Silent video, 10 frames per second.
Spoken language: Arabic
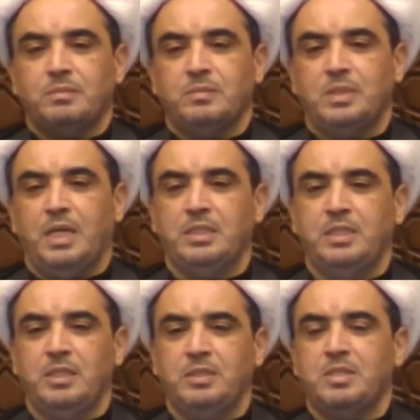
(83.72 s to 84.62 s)

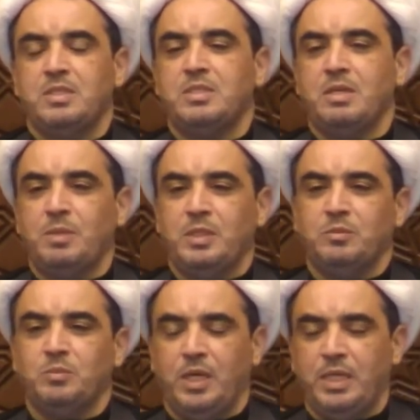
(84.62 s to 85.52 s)
تحديد زمني
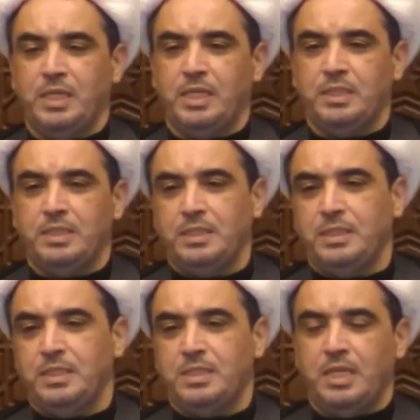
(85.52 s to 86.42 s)
معين
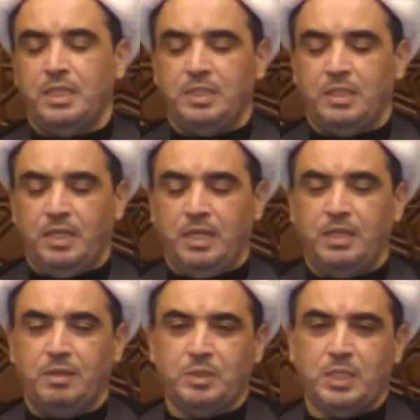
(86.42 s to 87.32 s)
سيتضح
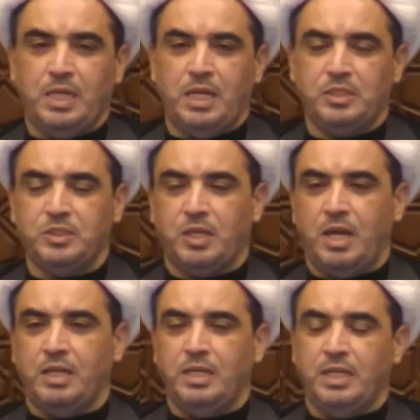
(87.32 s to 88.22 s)
لنا من خلال
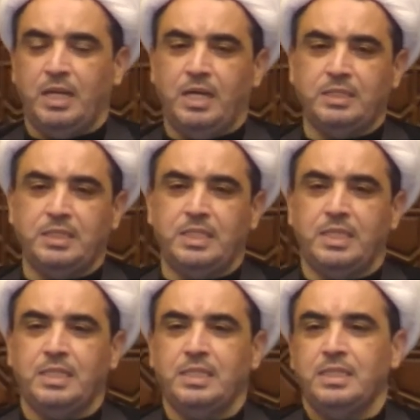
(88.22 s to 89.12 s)
الشرائح الاتيه